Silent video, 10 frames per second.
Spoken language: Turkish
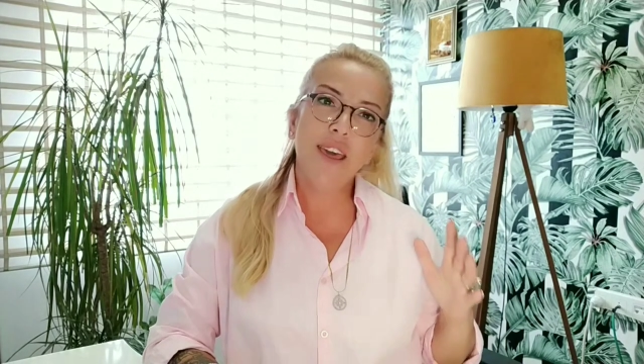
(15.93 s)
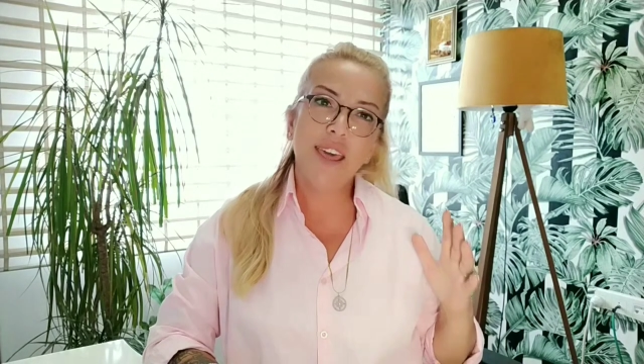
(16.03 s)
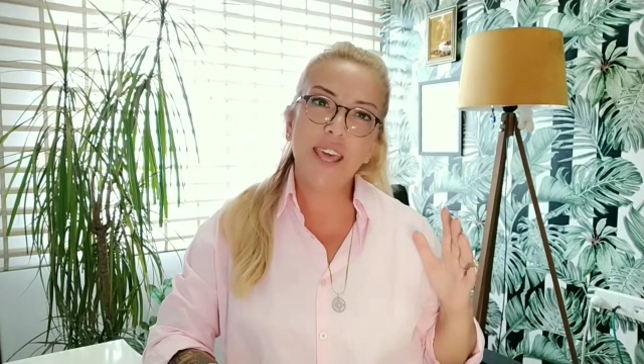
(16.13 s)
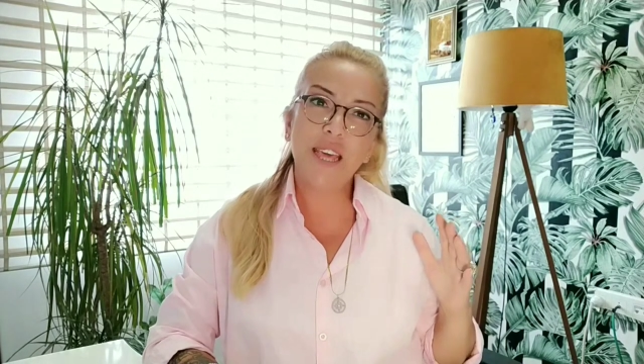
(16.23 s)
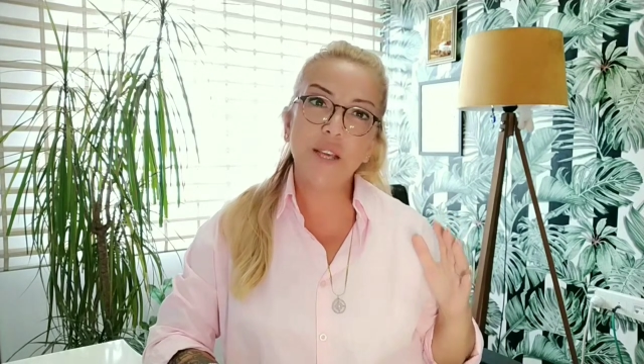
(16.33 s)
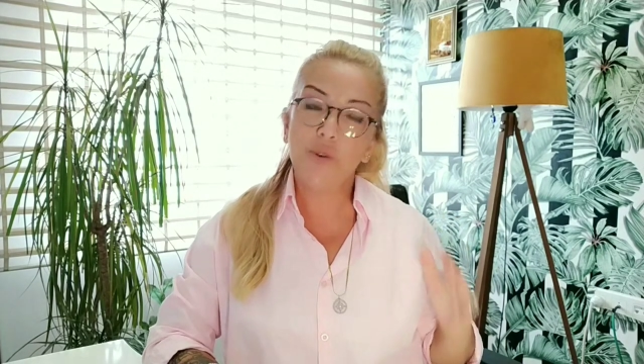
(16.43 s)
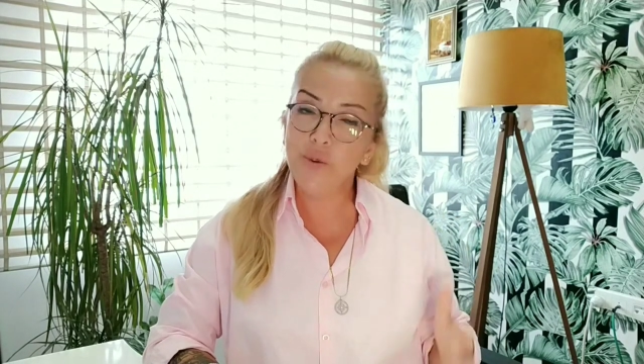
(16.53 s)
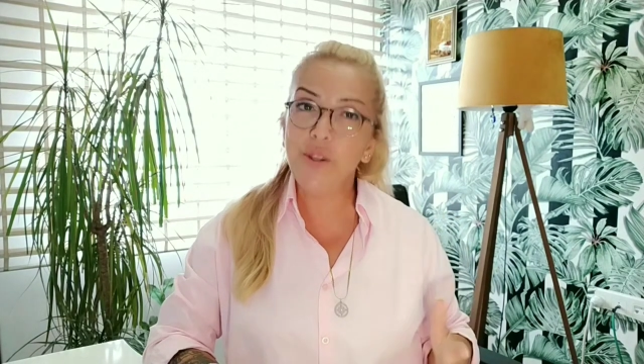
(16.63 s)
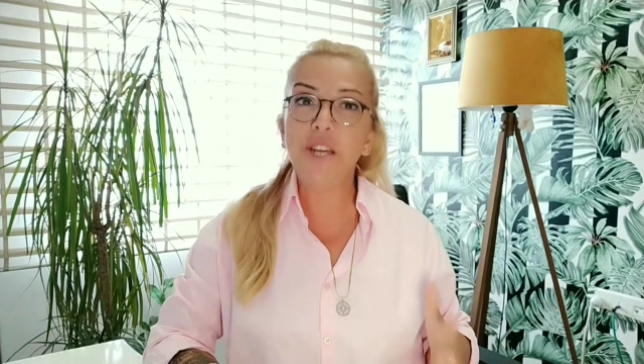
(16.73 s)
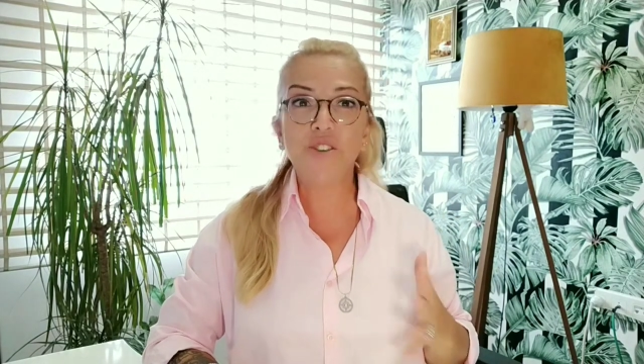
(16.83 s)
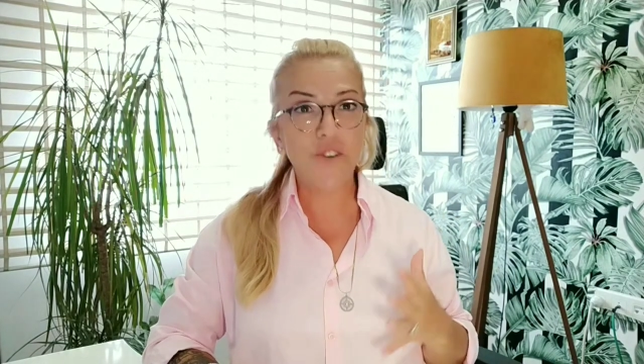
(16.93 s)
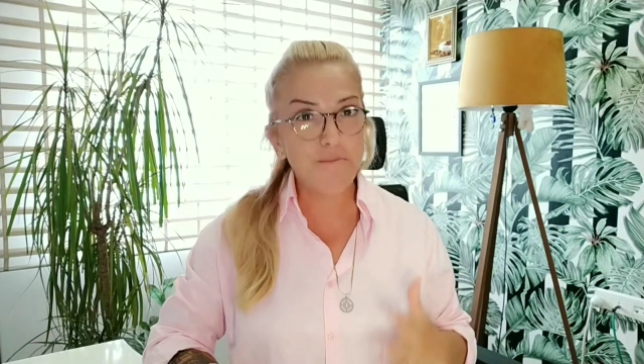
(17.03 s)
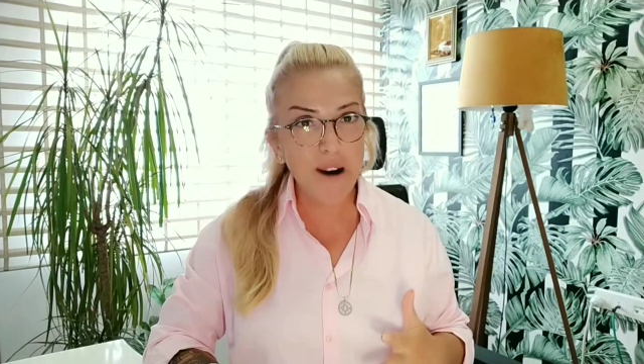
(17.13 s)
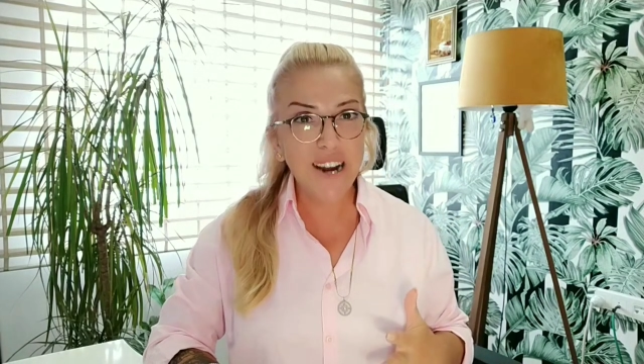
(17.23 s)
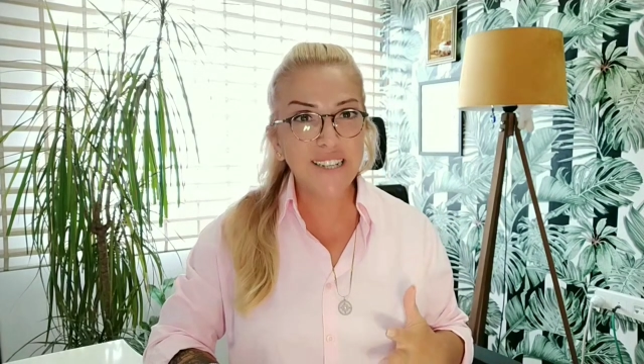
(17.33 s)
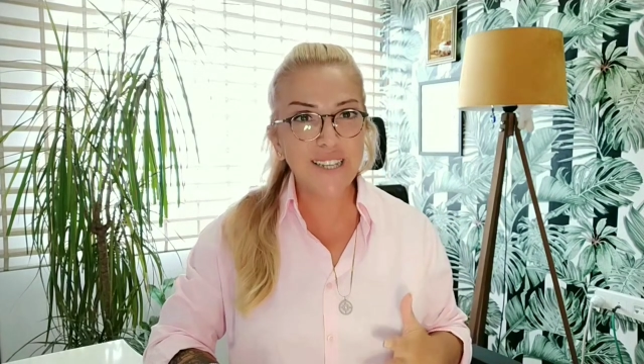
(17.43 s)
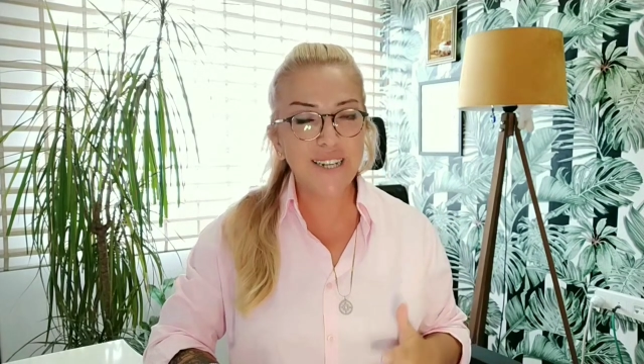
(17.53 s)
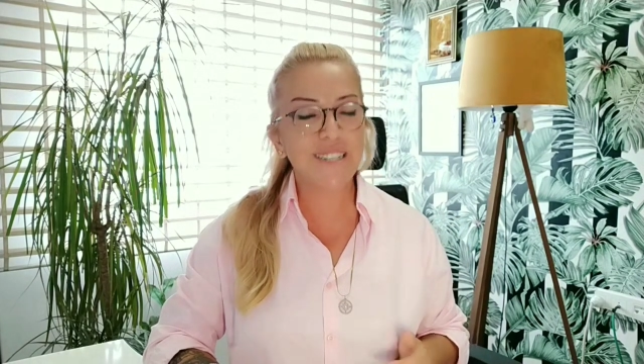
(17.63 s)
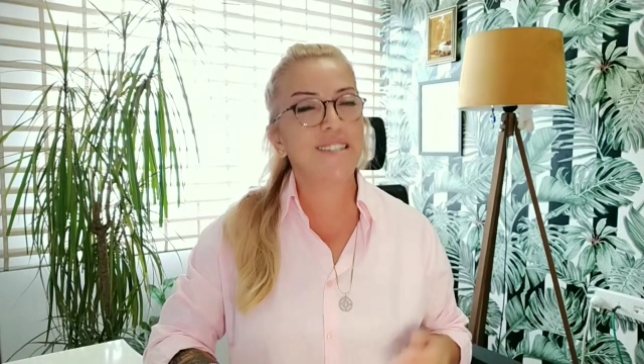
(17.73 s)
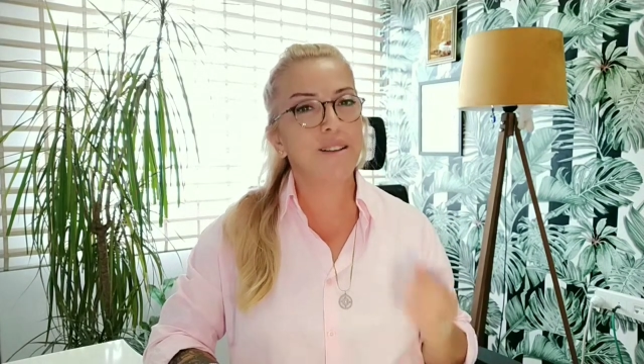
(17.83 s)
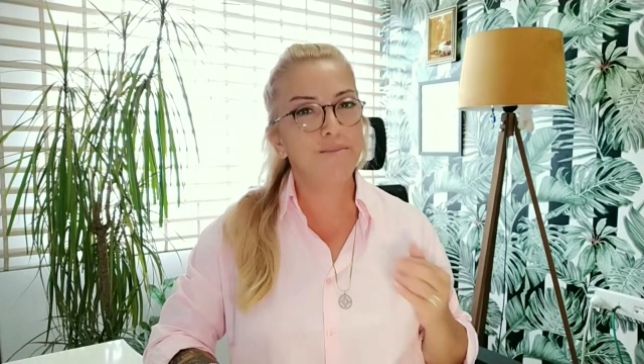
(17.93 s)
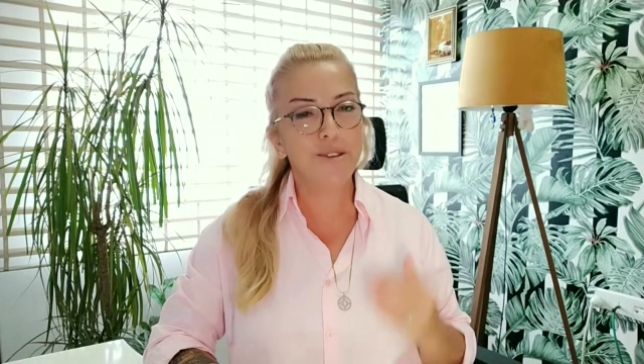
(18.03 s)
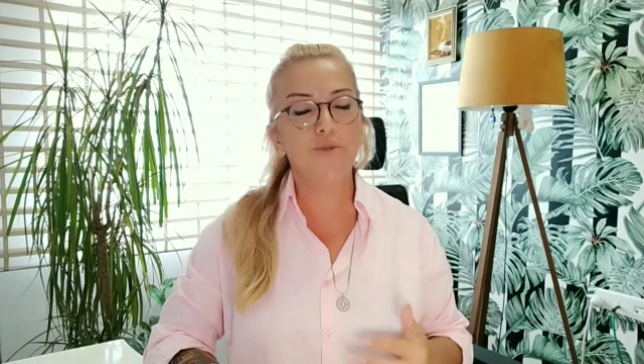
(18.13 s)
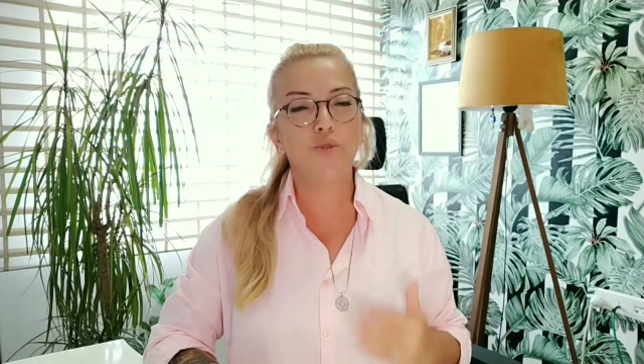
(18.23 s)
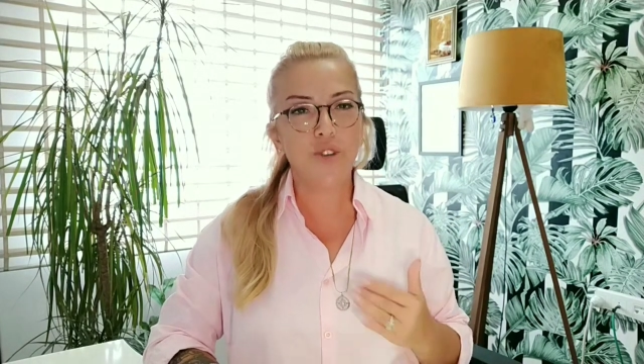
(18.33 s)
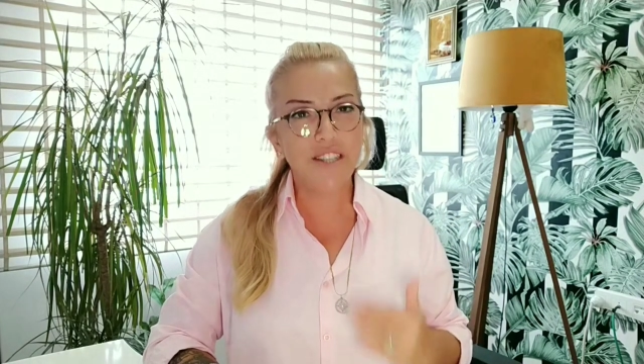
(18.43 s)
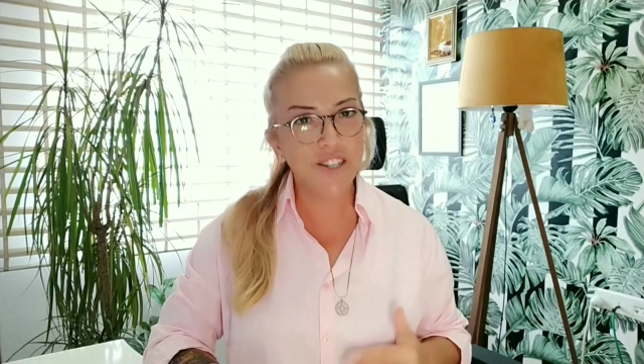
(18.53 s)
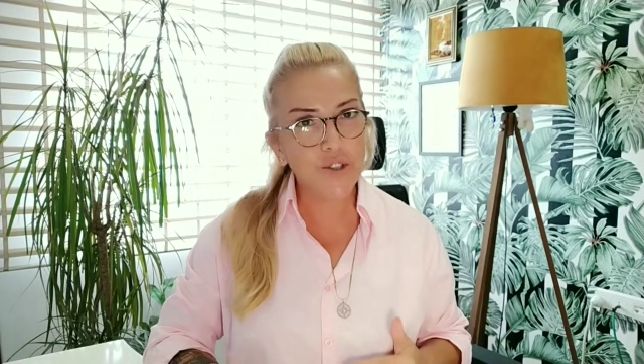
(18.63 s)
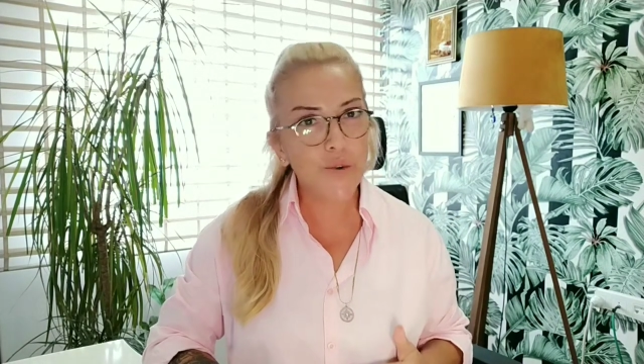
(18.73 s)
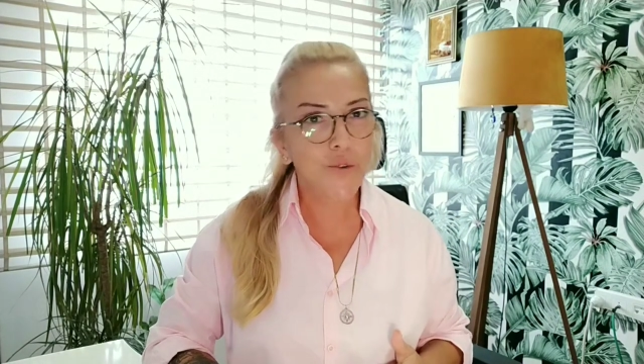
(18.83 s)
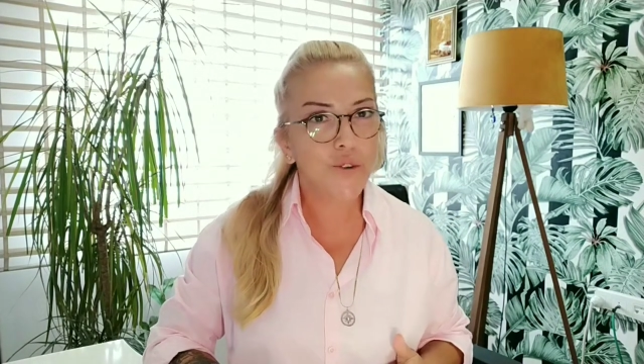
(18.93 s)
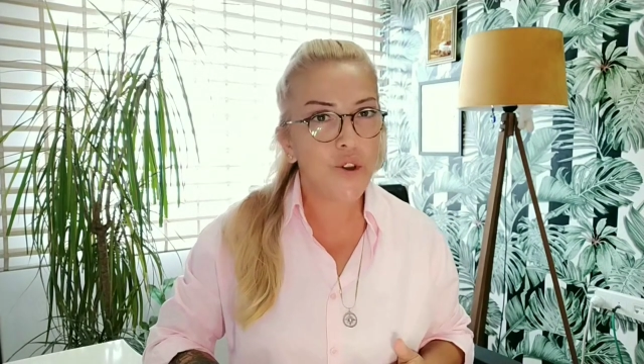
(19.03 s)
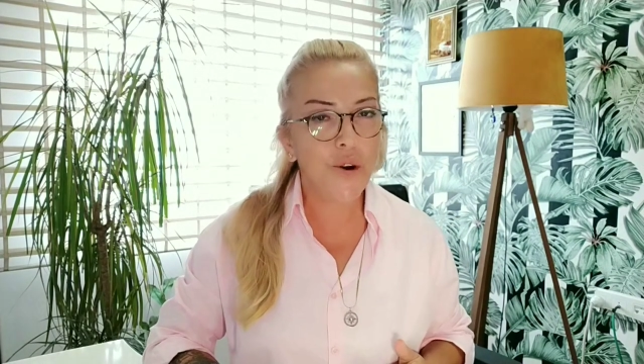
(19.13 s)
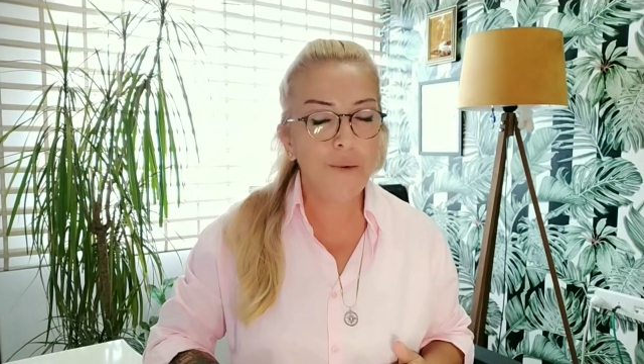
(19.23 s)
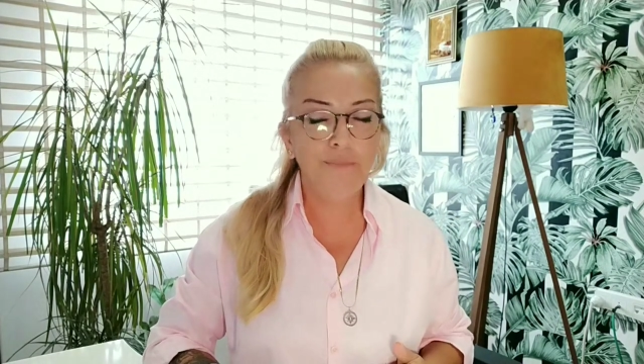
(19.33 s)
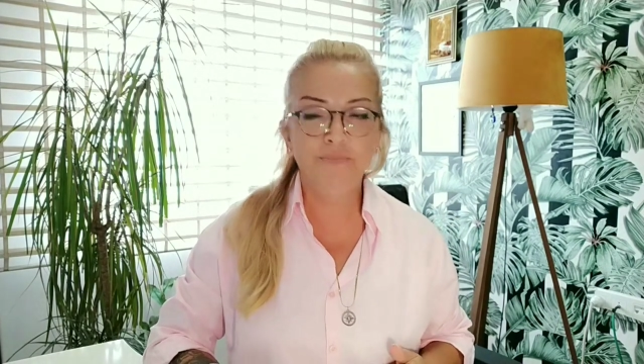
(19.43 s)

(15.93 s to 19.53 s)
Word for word: e, Güneş ve Mars arasında bir üçgen açı oluşuyor.